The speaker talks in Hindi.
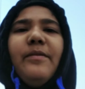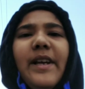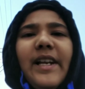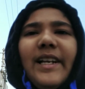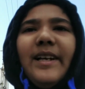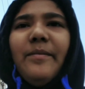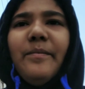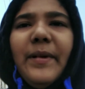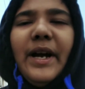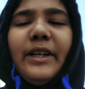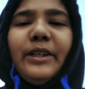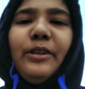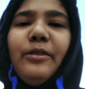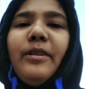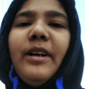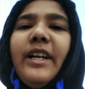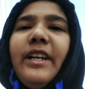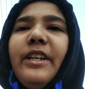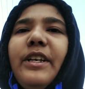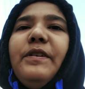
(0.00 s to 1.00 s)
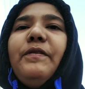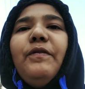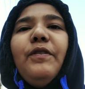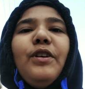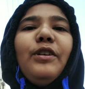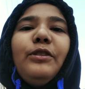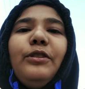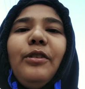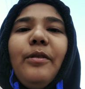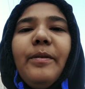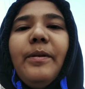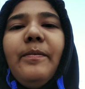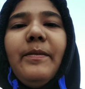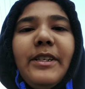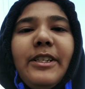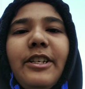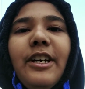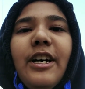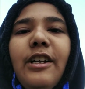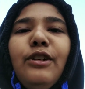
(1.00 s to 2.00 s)
वेलकम बैक टू आर न्यू ब्लॉग तो अभी
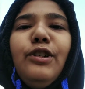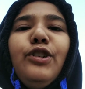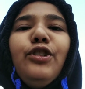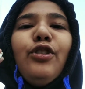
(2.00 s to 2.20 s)
मैं जा रहा हूँ